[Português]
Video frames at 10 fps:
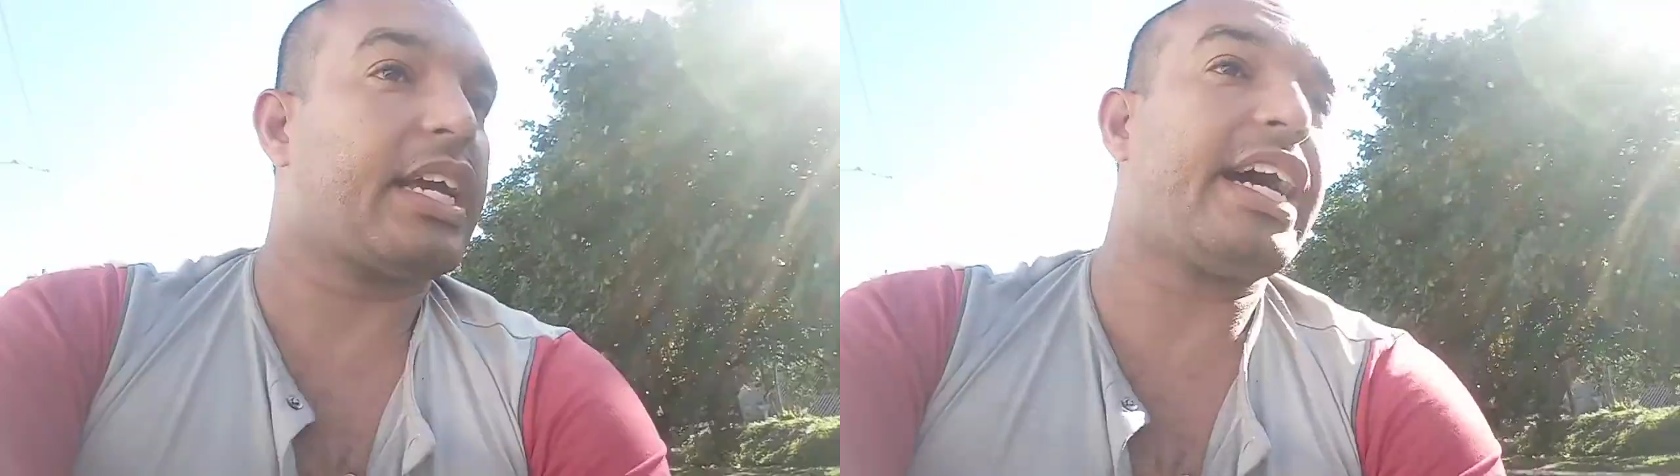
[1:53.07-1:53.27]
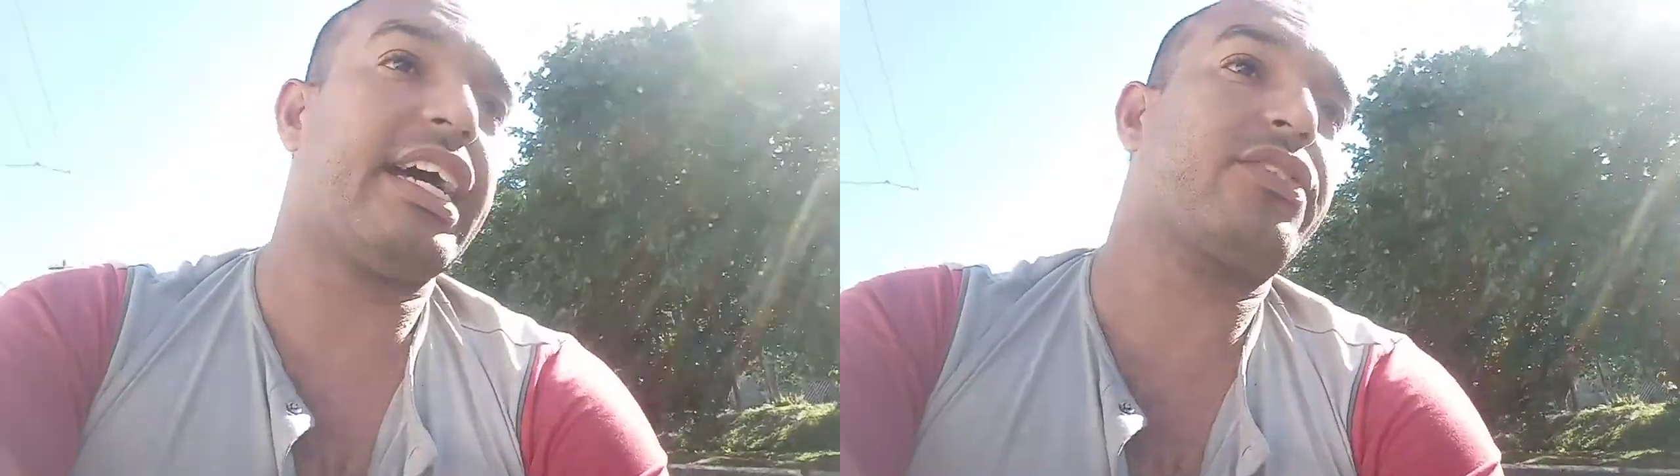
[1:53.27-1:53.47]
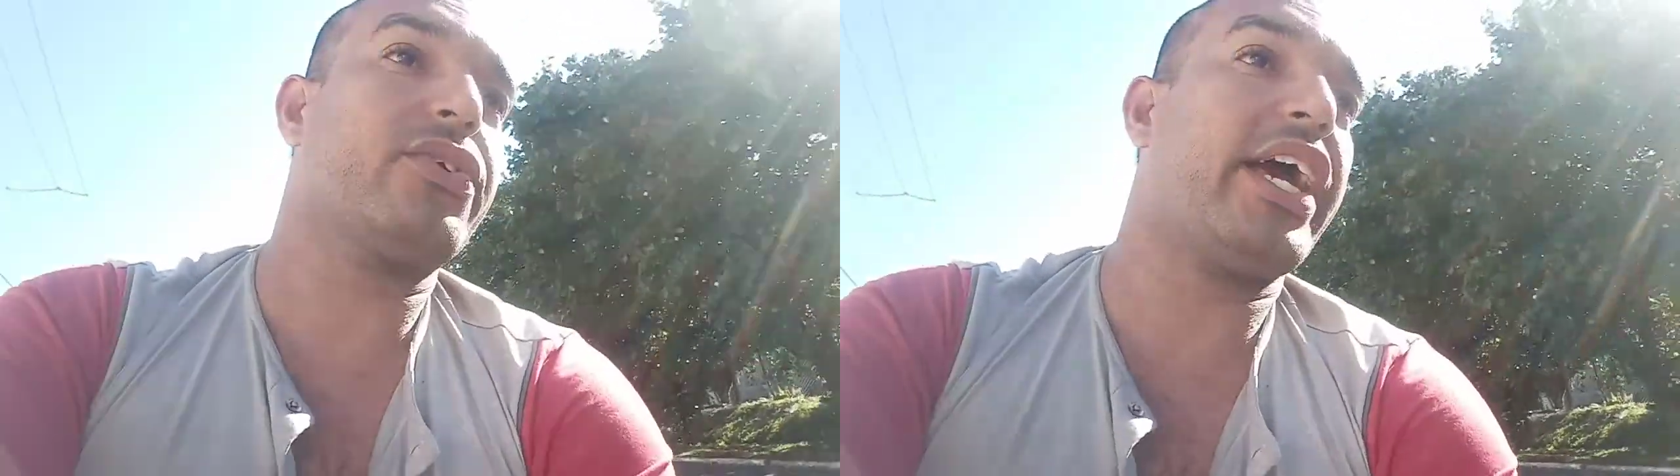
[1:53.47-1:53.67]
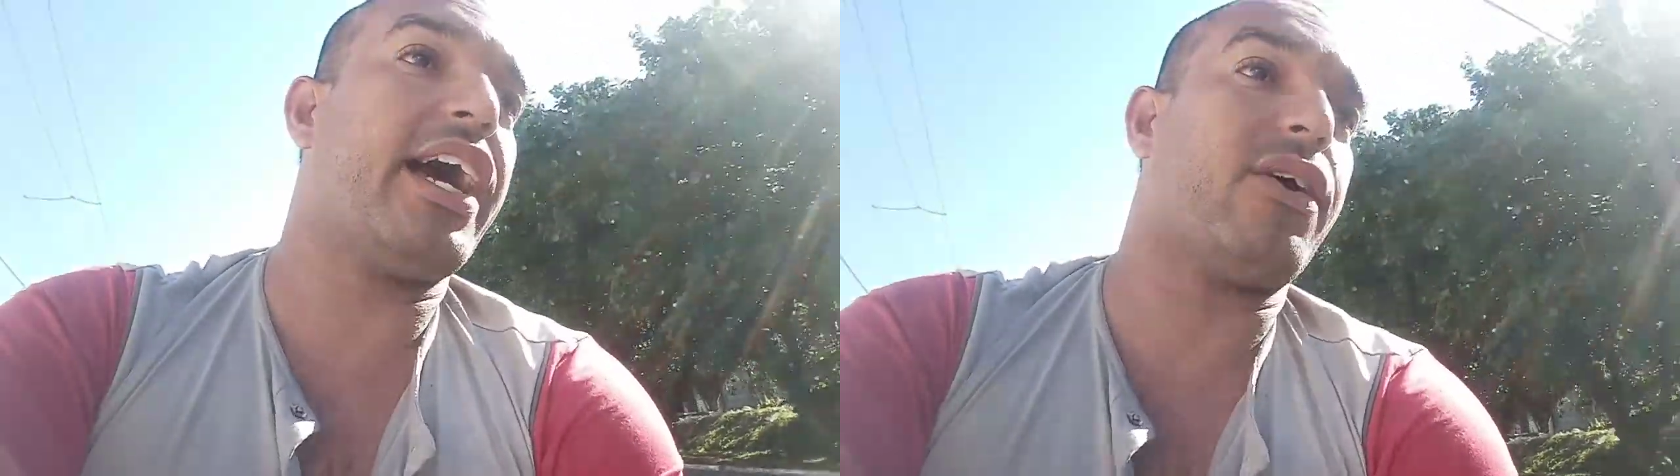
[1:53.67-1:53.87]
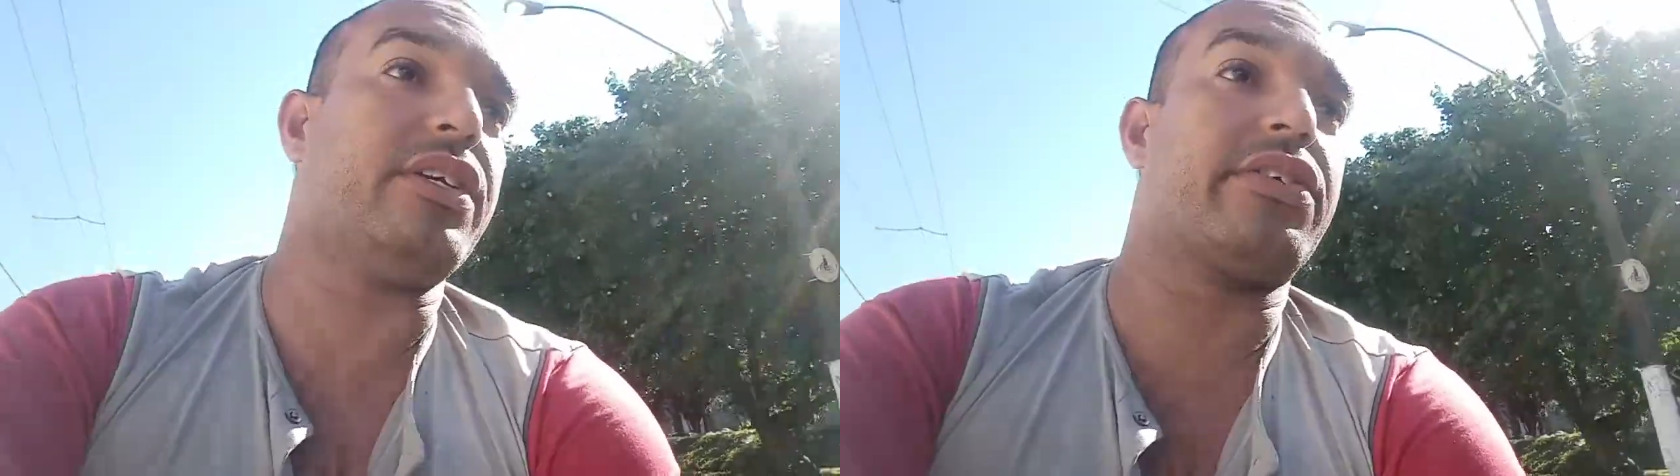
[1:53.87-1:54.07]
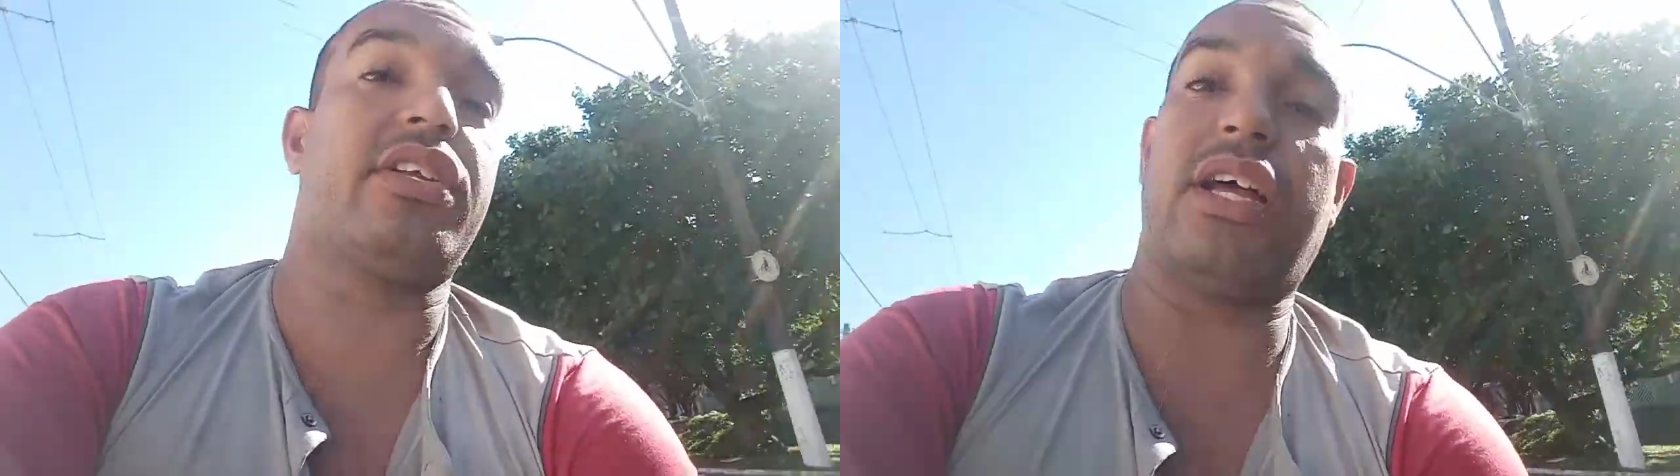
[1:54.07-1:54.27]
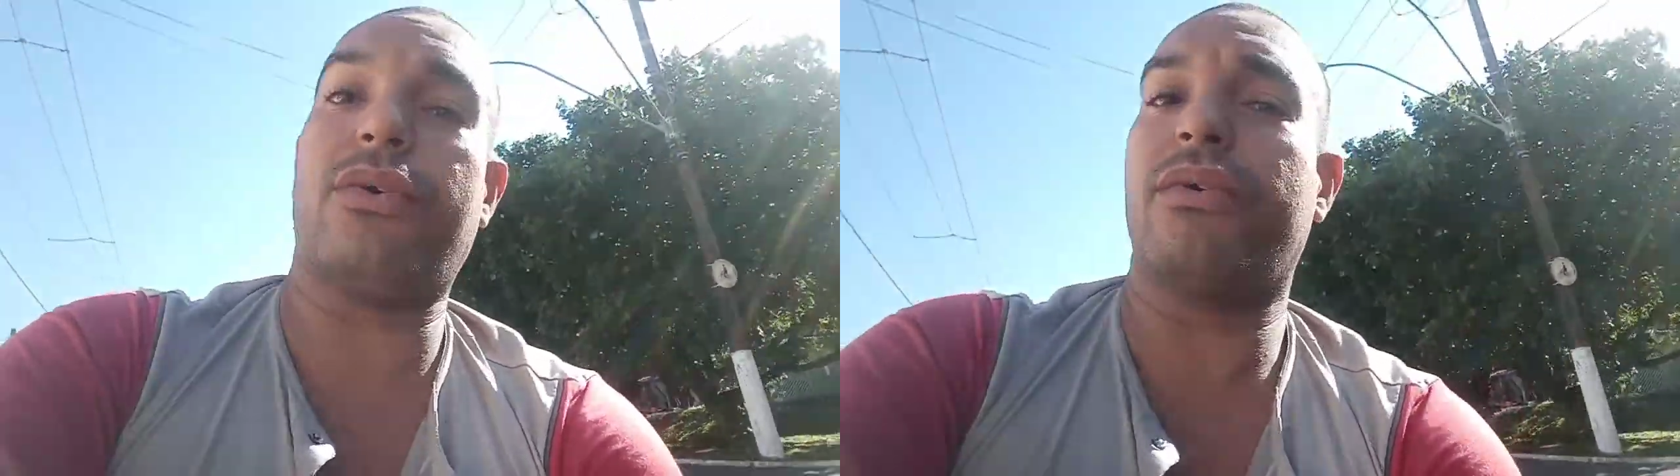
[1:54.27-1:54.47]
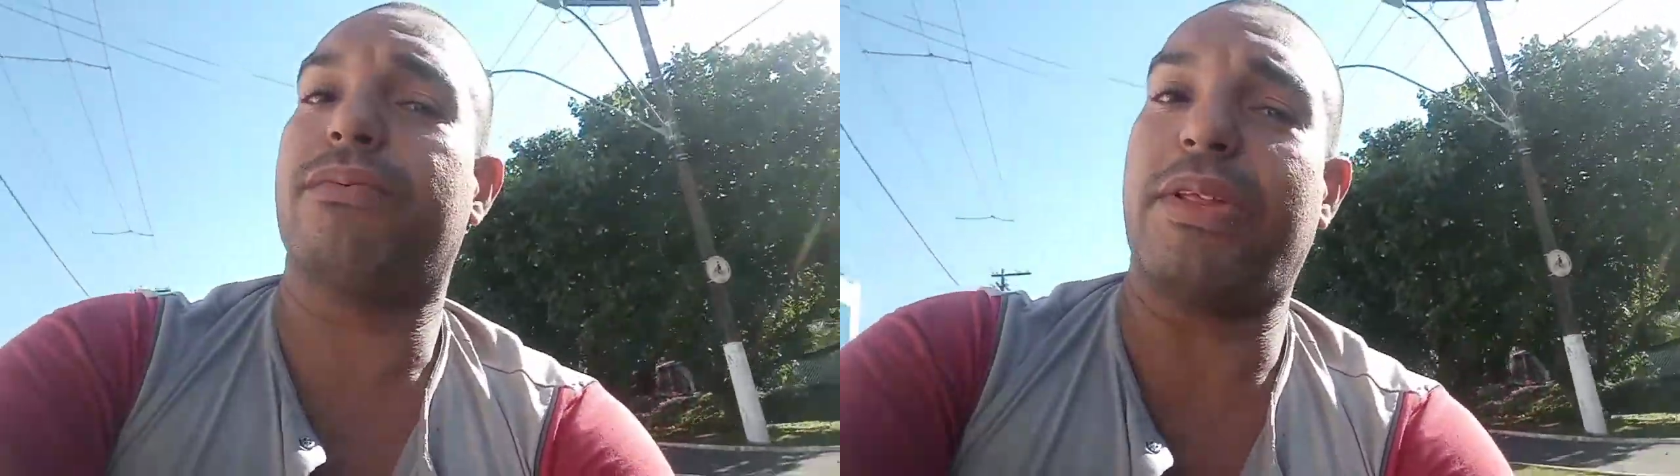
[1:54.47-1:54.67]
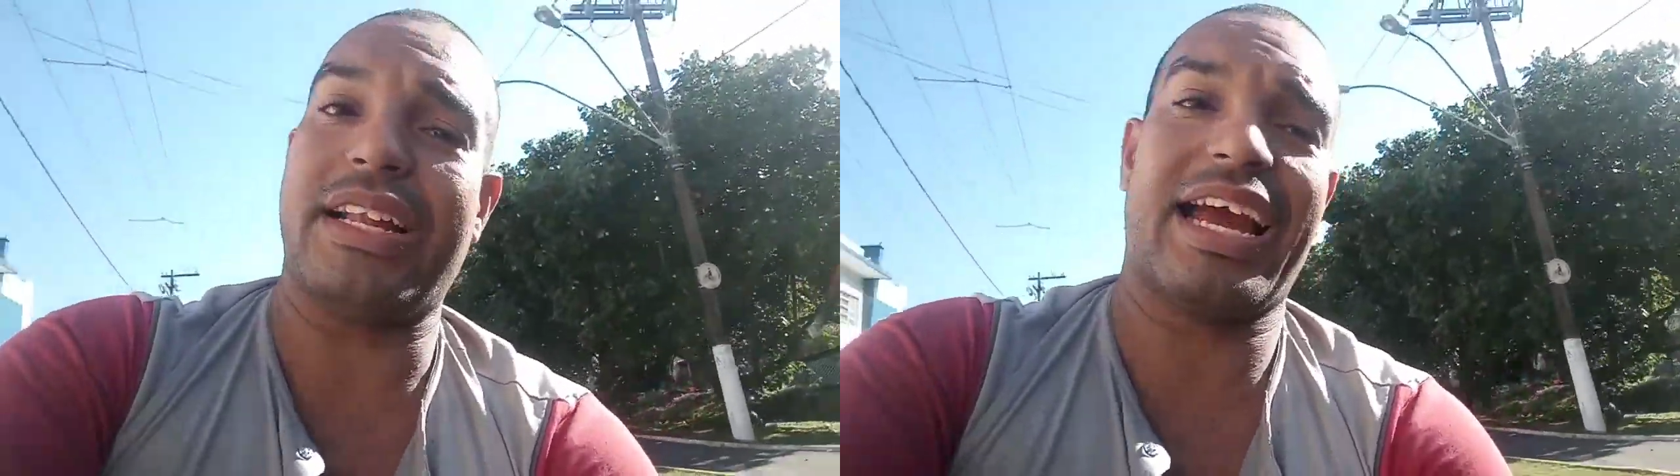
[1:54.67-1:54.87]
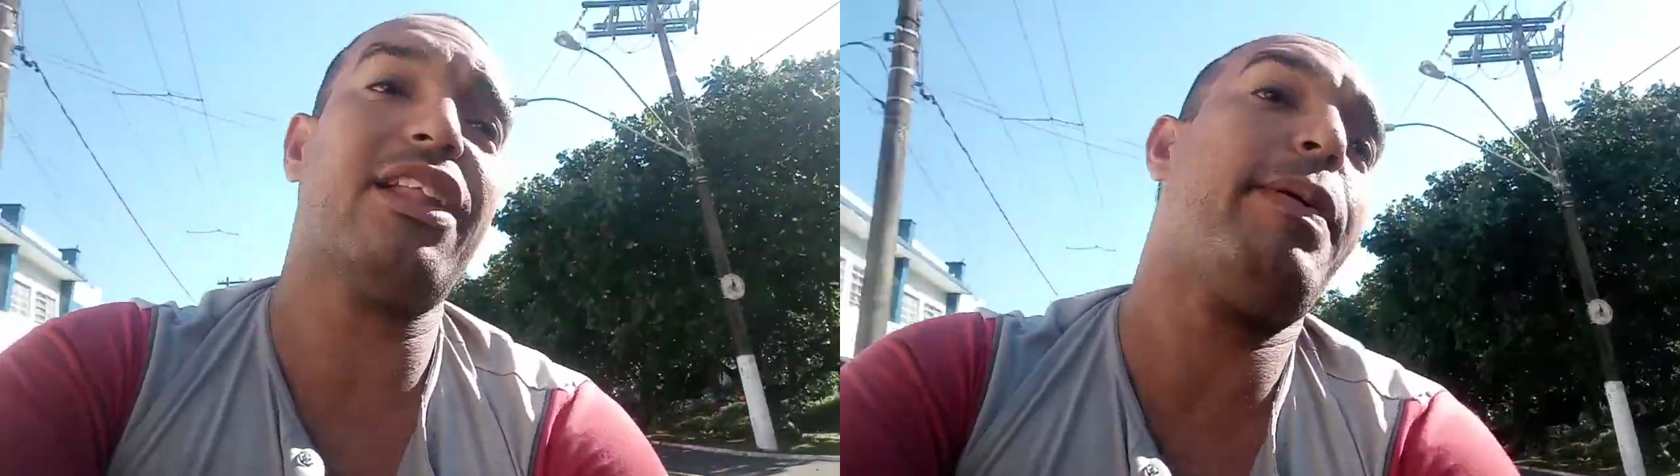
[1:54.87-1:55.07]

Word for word: Cara, é surreal isso. Então, tá ligado?